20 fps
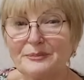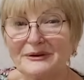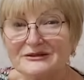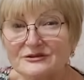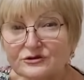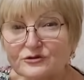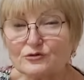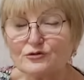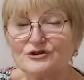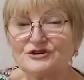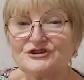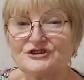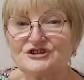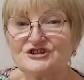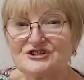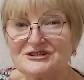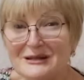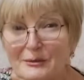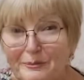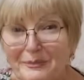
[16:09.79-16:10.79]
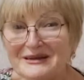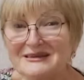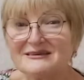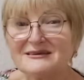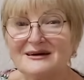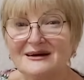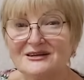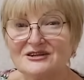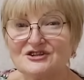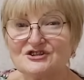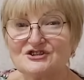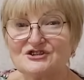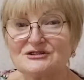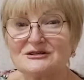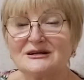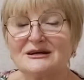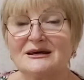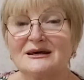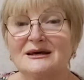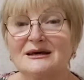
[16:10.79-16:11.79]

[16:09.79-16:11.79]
потухнешь, не потянешь.